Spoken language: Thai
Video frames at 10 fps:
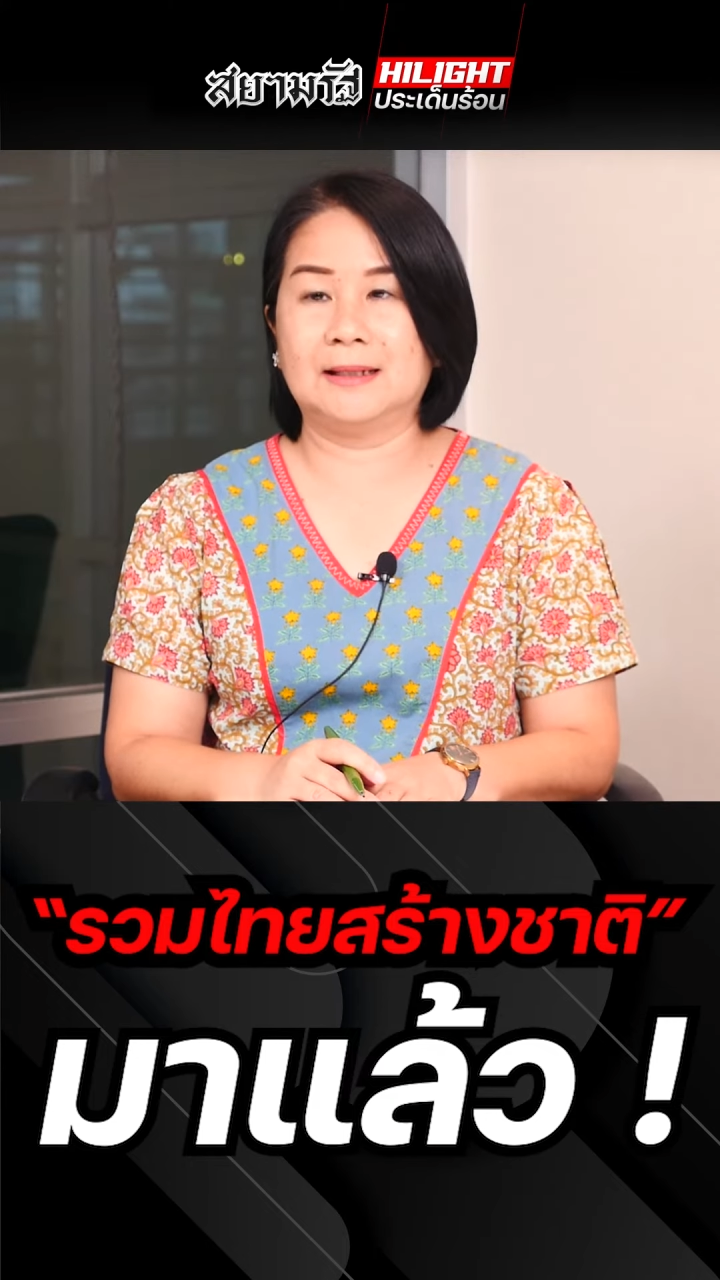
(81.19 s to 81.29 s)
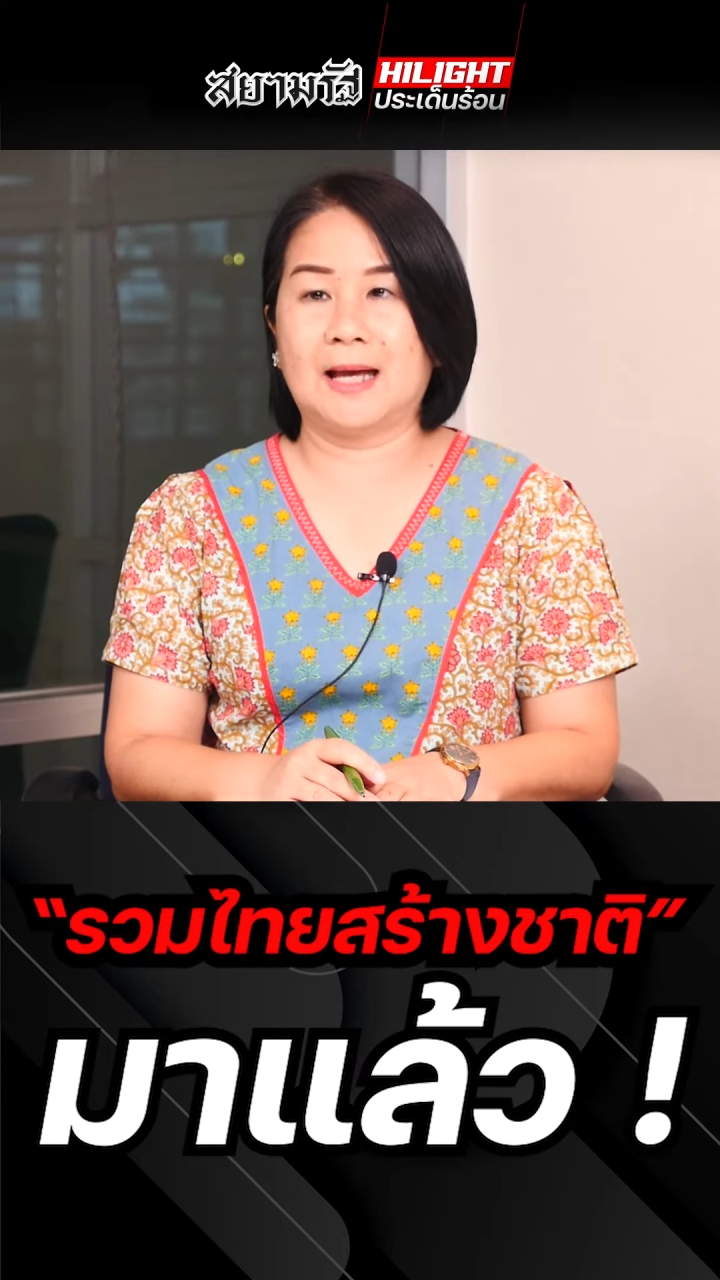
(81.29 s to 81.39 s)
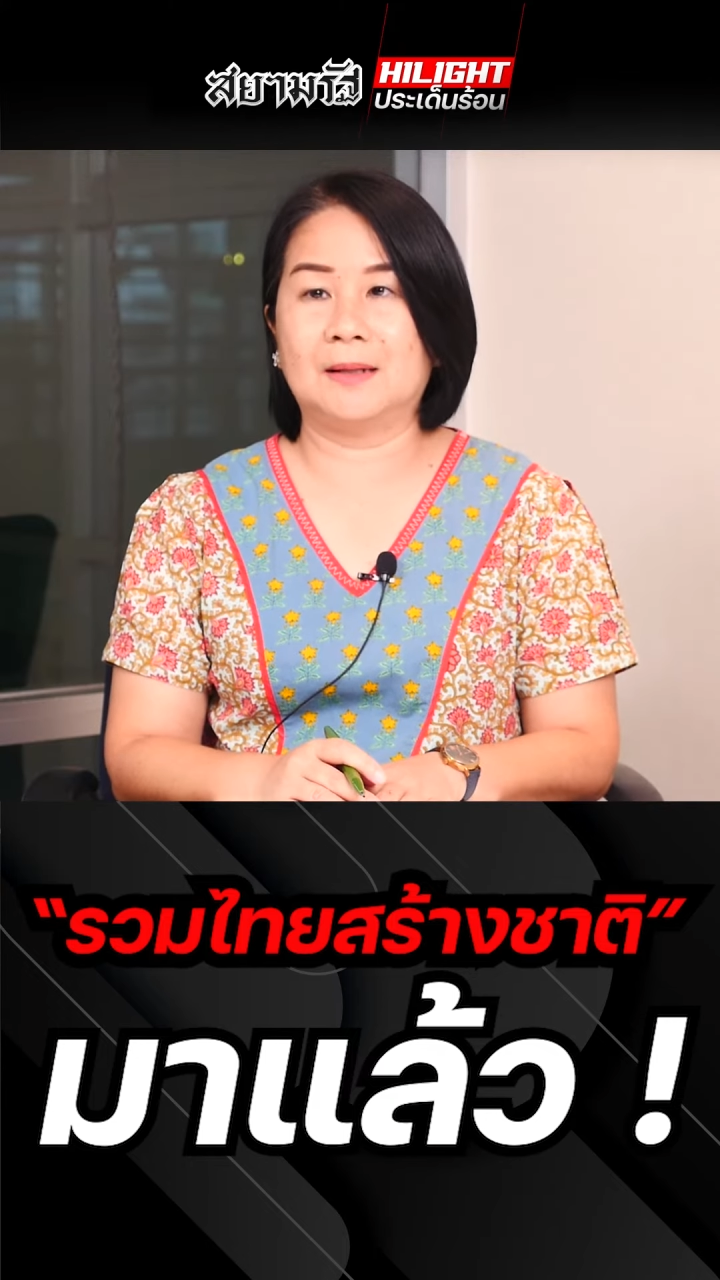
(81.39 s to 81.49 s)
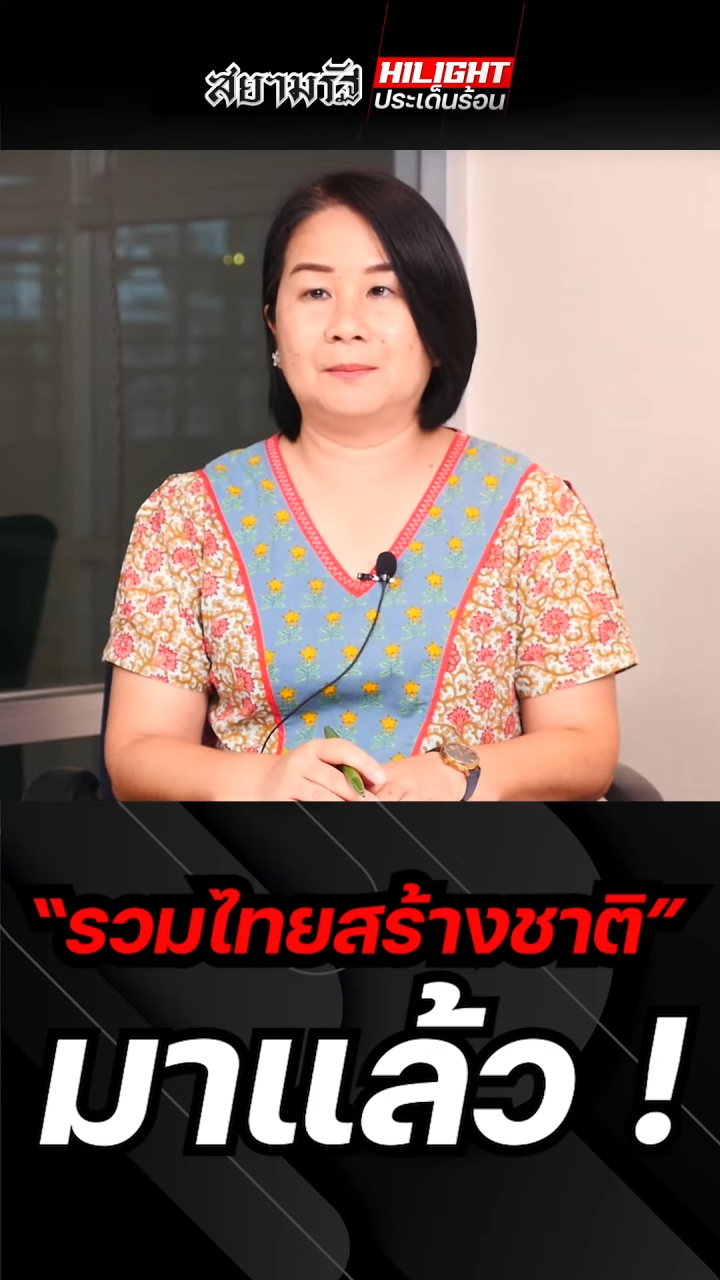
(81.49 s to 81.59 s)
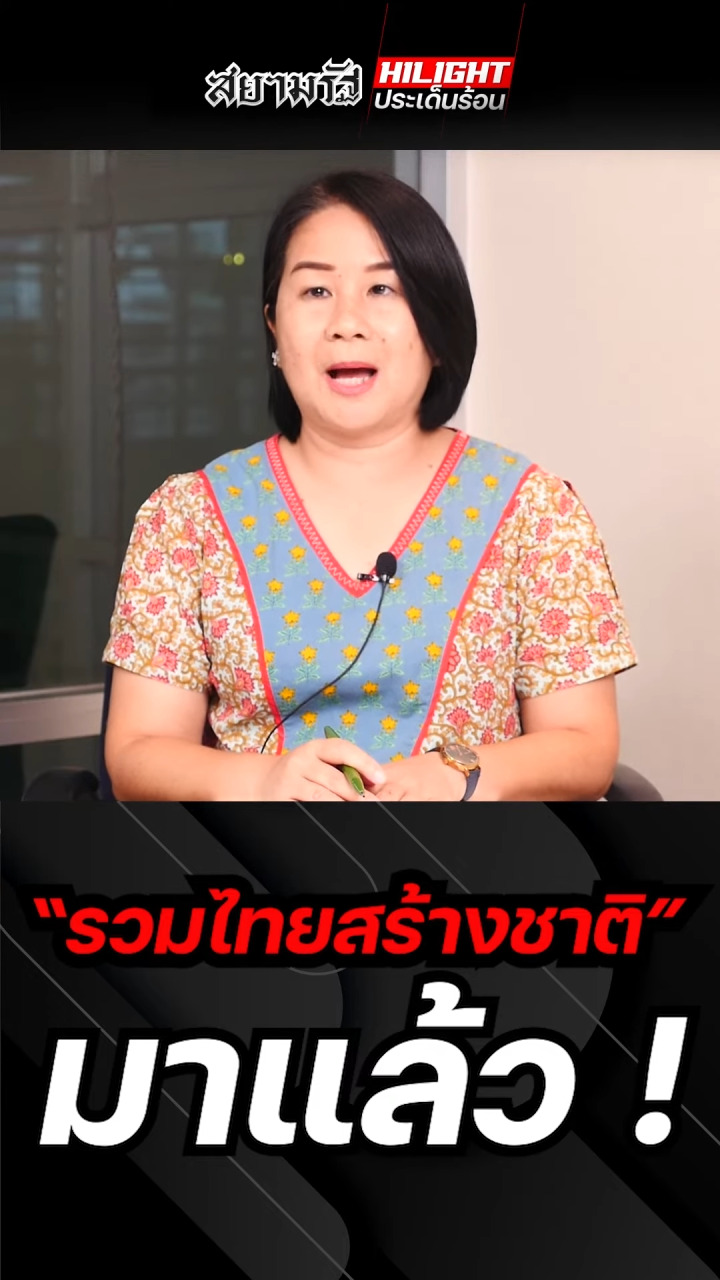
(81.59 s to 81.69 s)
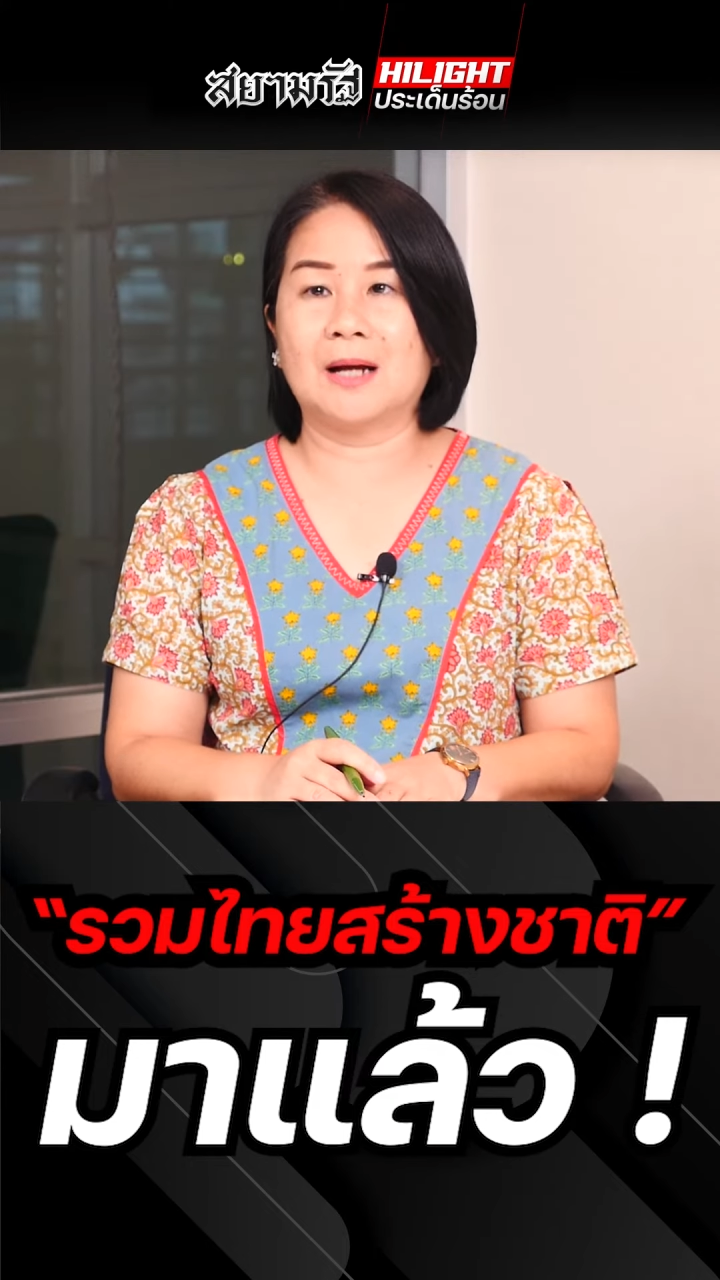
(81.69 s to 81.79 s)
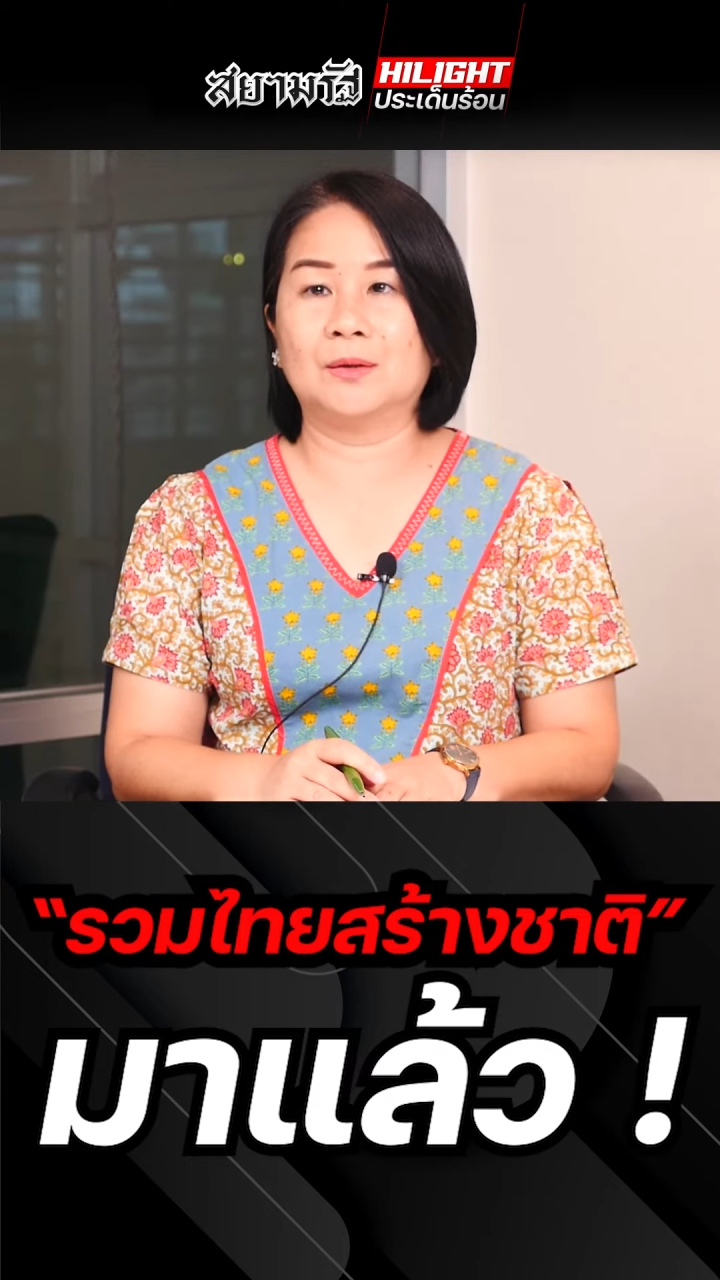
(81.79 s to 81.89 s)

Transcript: ธิการพรร